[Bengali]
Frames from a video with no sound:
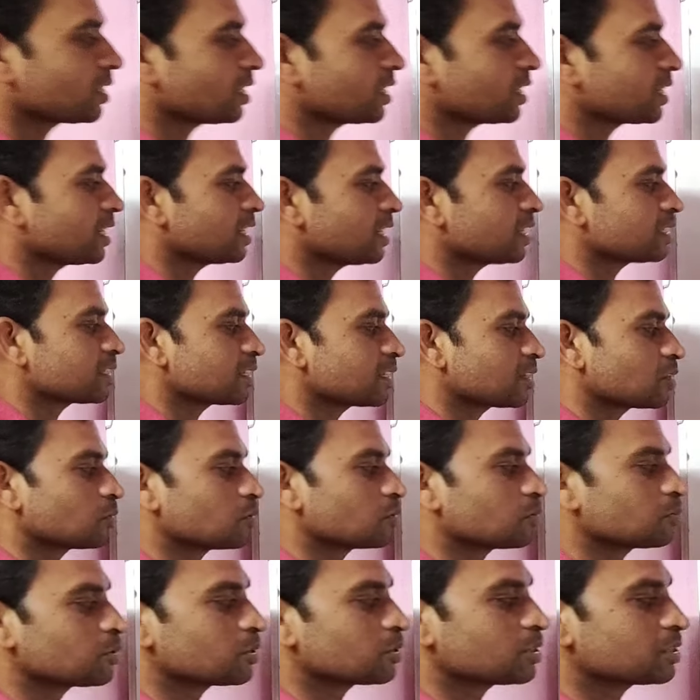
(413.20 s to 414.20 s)
তাহলে আকার
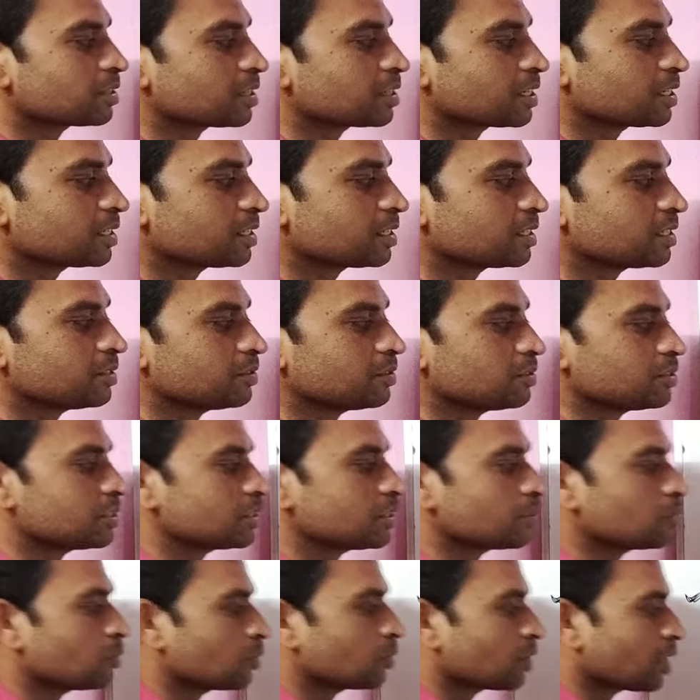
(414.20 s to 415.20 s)
কঠিন পদার্থের ক্ষেত্রে কী
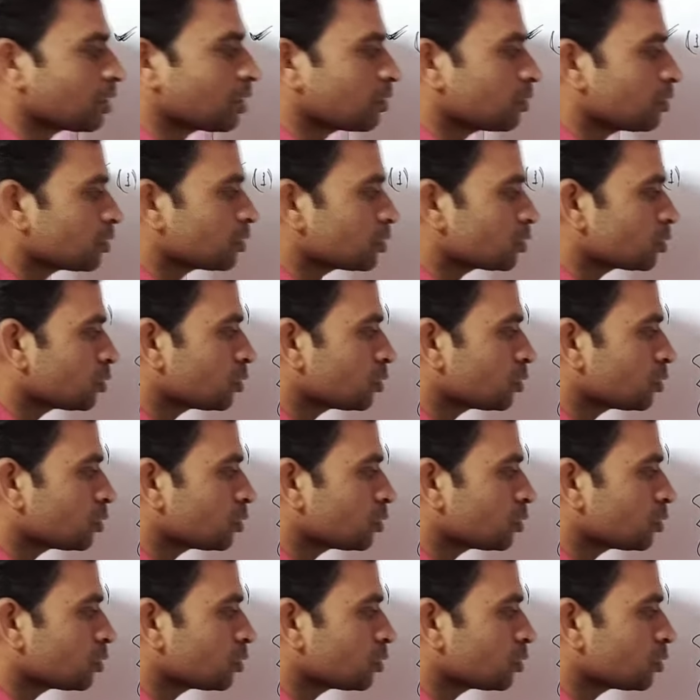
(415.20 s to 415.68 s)
হচ্ছে কোনাগুলো